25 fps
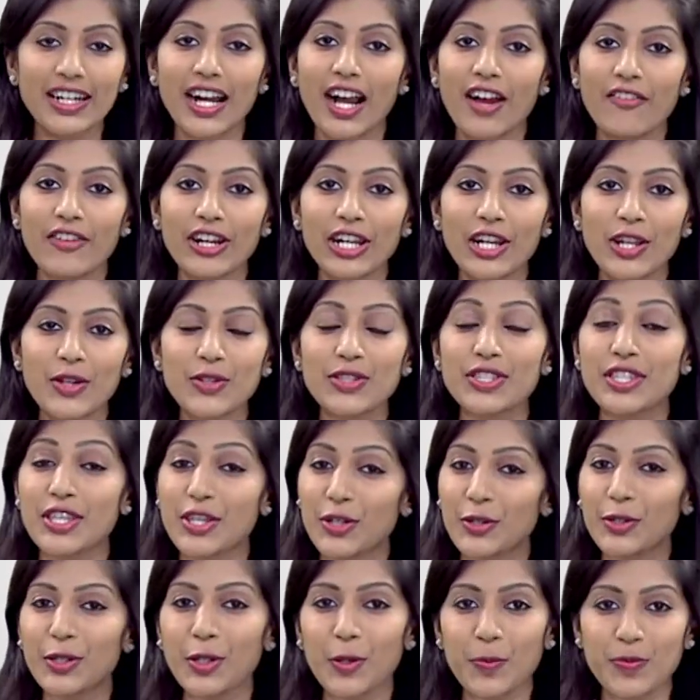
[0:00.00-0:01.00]
காவிரி நியூஸ்
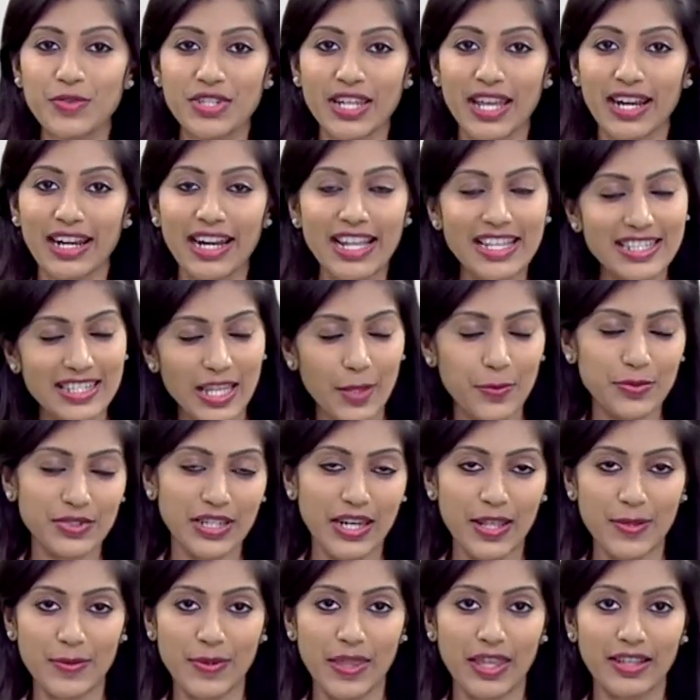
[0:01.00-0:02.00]
யூடியூப் சேனலை
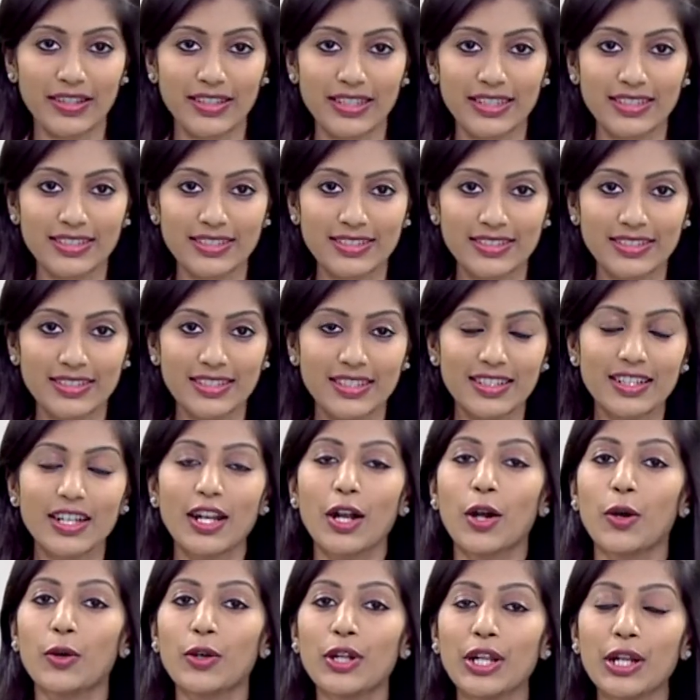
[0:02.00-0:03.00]
சப்ஸ்கிரைப் செய்யுங்கள்
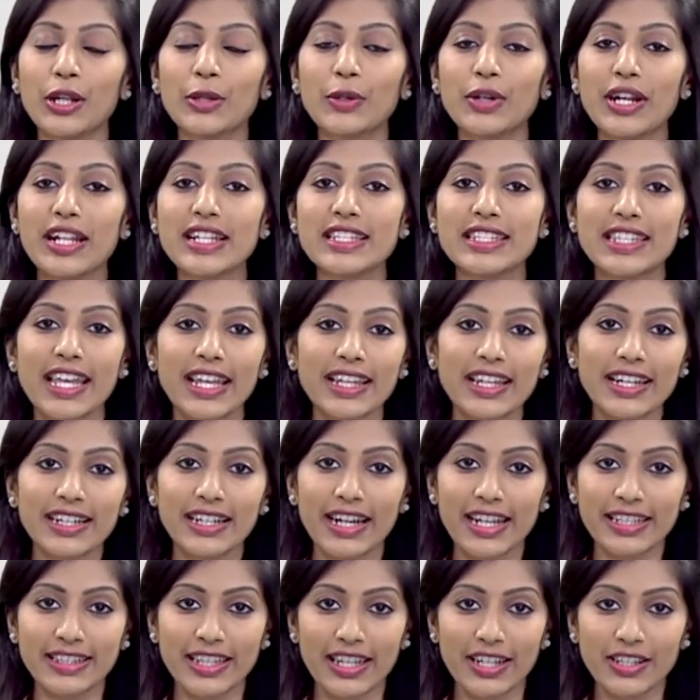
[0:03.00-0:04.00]
உடனுக்குடன்
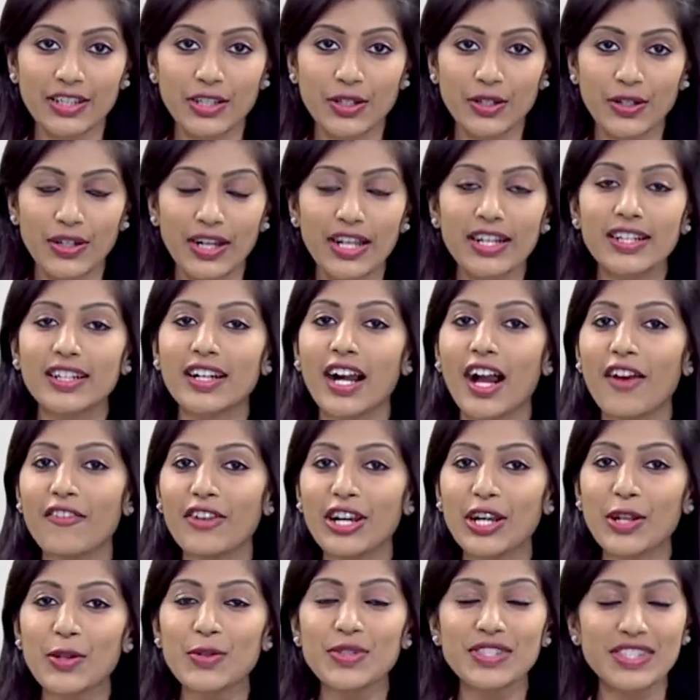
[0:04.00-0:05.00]
செய்திகளை தெரிந்து கொள்ள
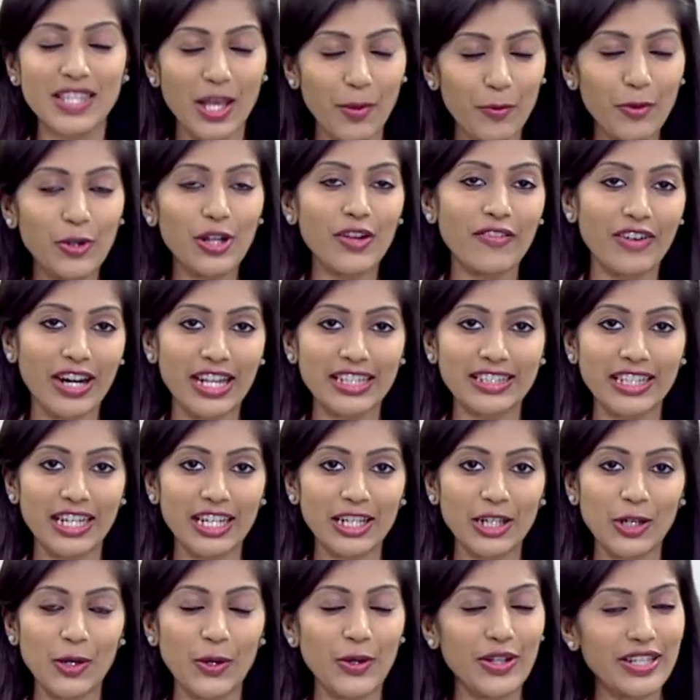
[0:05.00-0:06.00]
காவிரி நியூஸ் சமூக
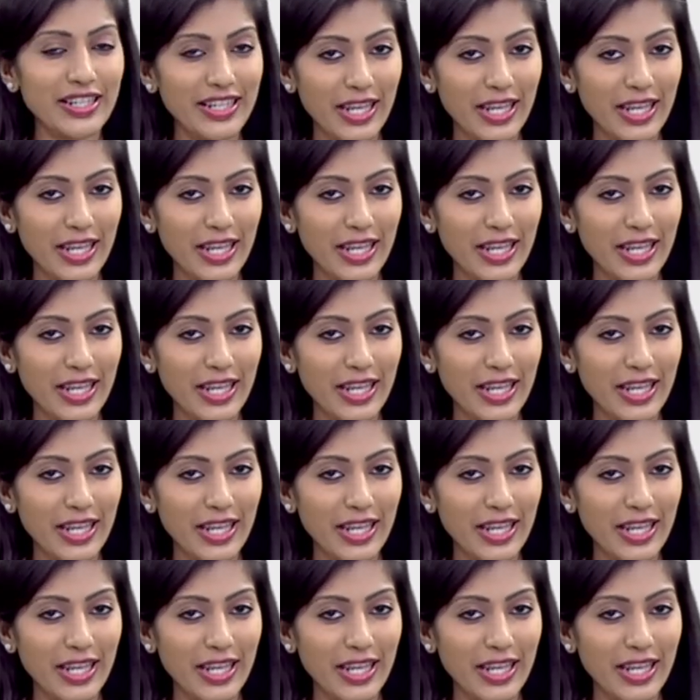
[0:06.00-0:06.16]
வலைதளங்களோடு